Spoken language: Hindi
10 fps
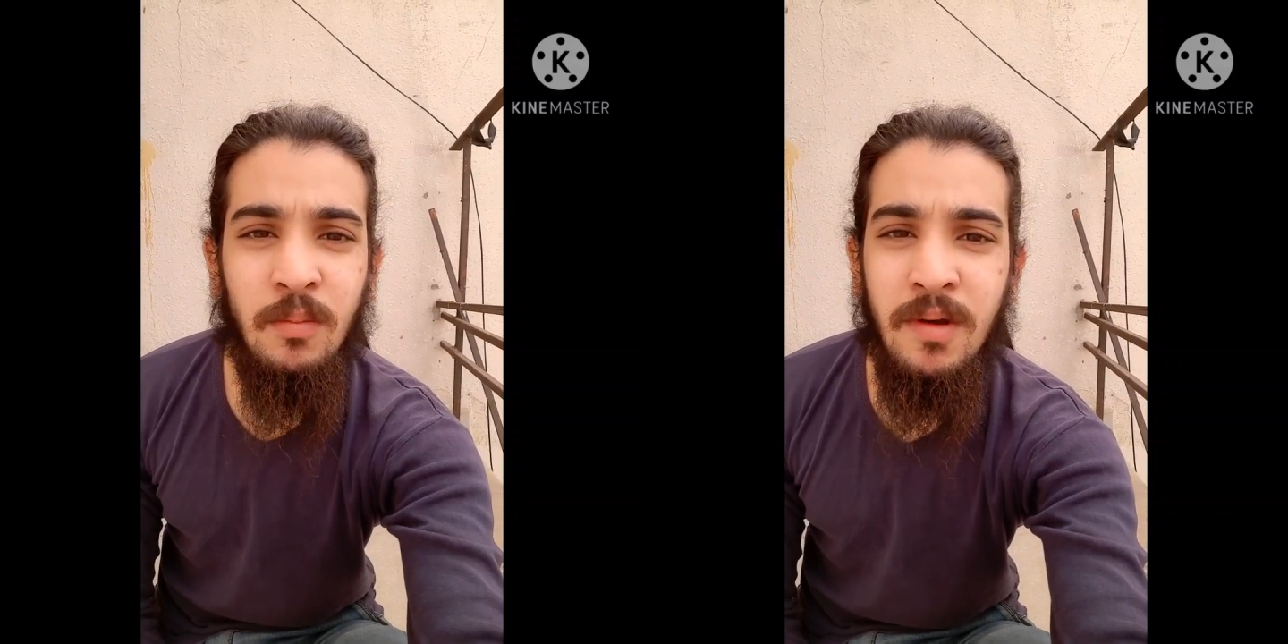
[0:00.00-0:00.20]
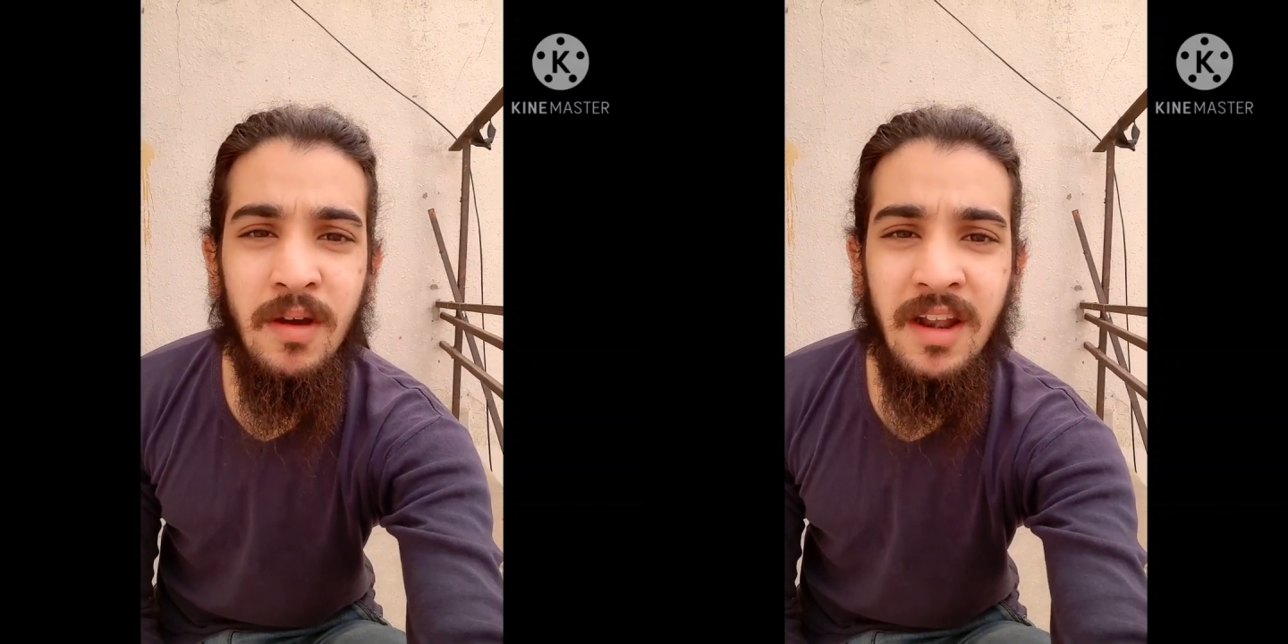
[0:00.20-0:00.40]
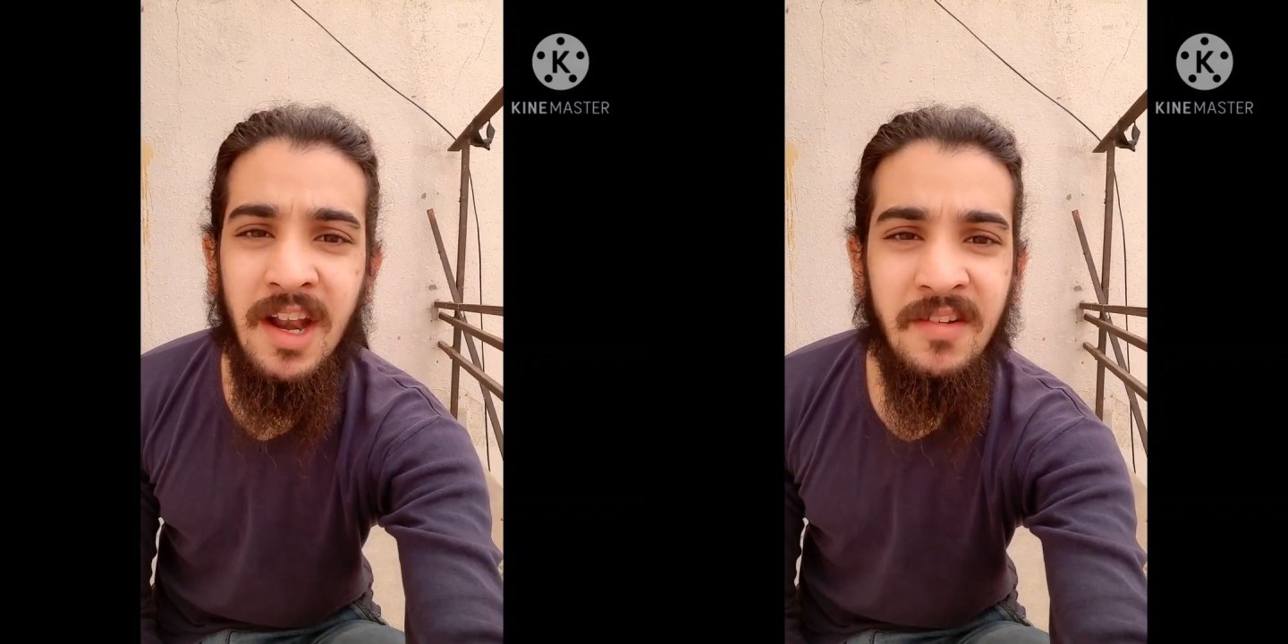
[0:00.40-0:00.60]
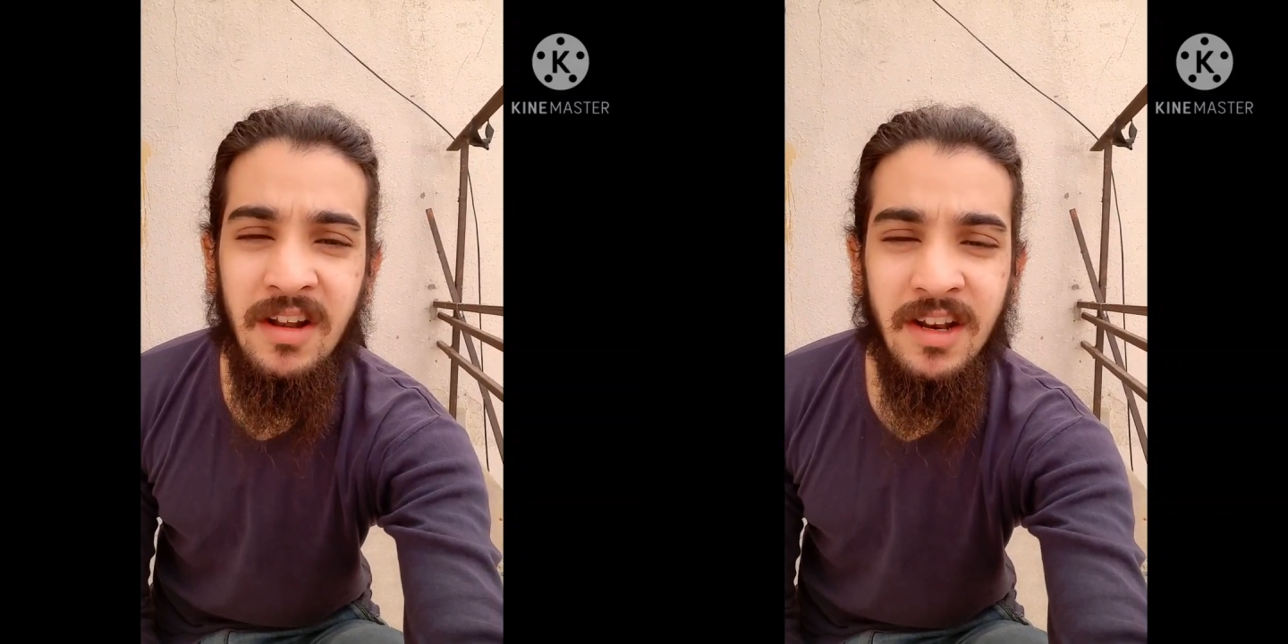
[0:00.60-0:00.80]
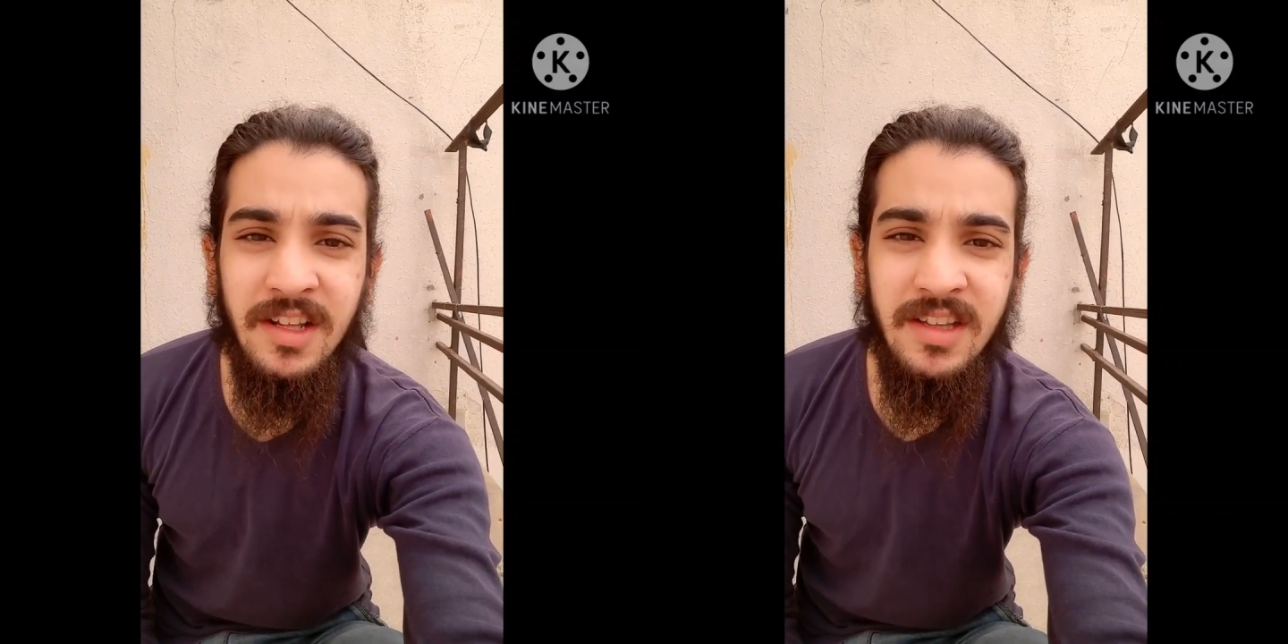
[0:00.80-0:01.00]
मुंबई का रहने
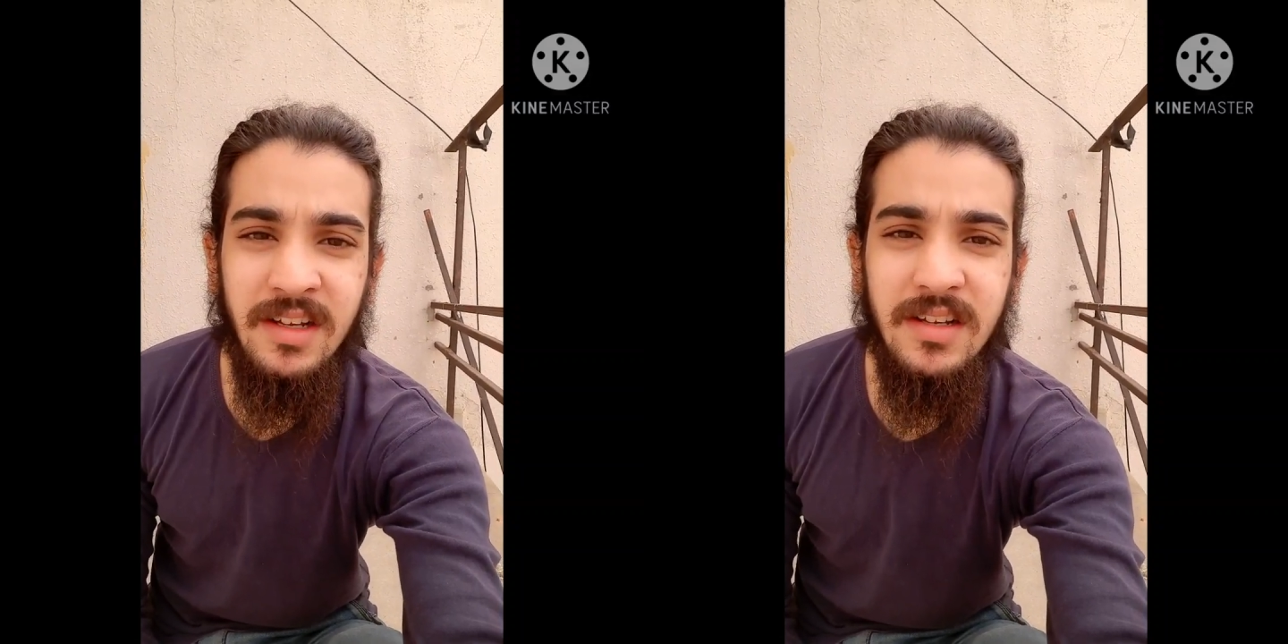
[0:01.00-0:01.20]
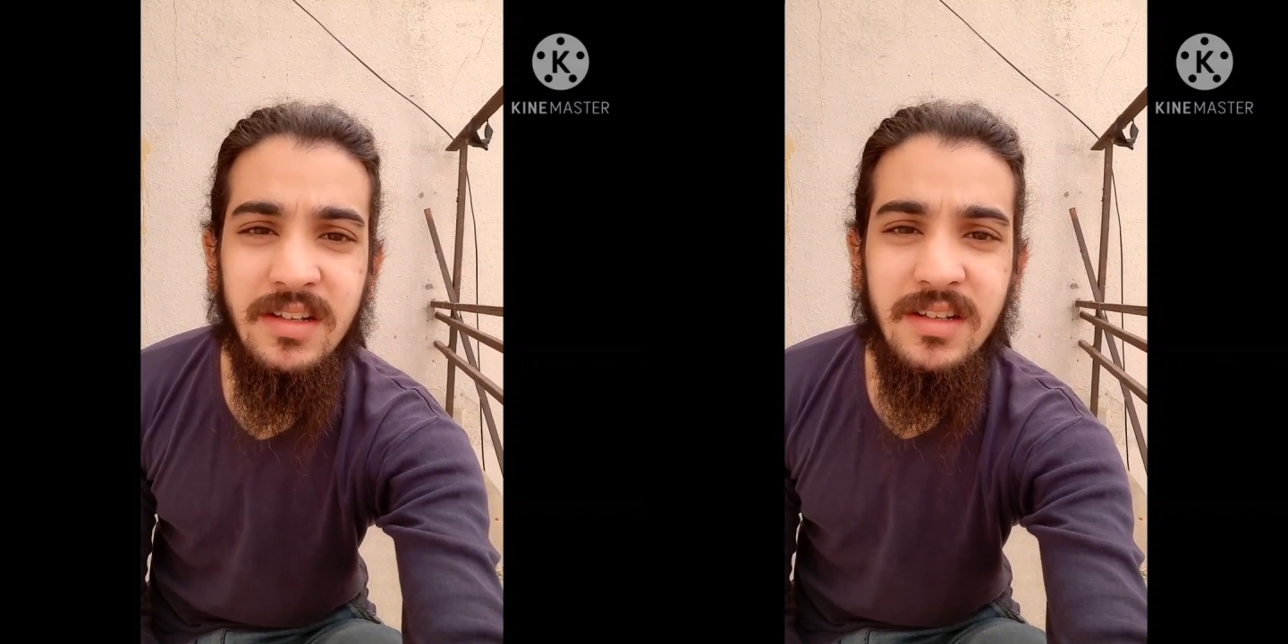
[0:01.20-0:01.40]
वाला नहीं था